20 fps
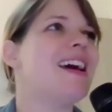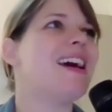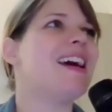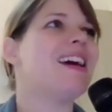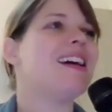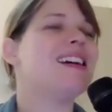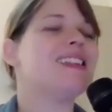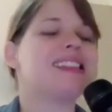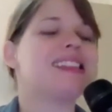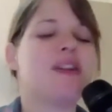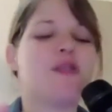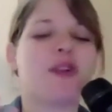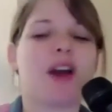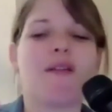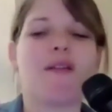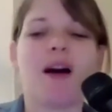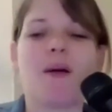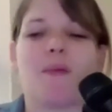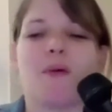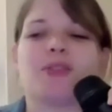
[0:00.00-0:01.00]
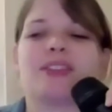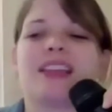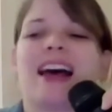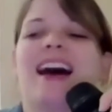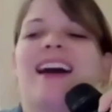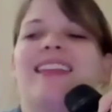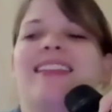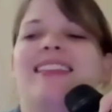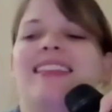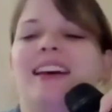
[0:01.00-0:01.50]
qué es lo que vamos
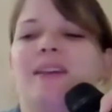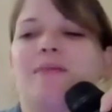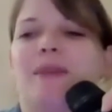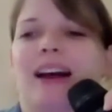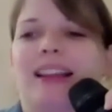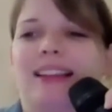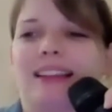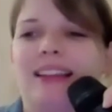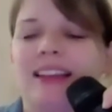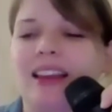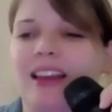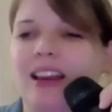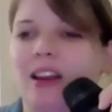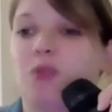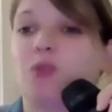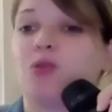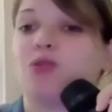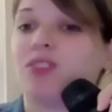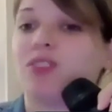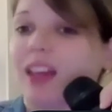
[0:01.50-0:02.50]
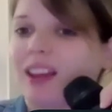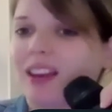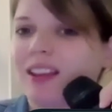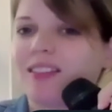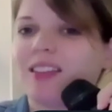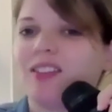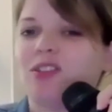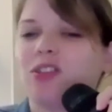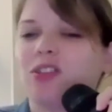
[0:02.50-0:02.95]
a debatir y ustedes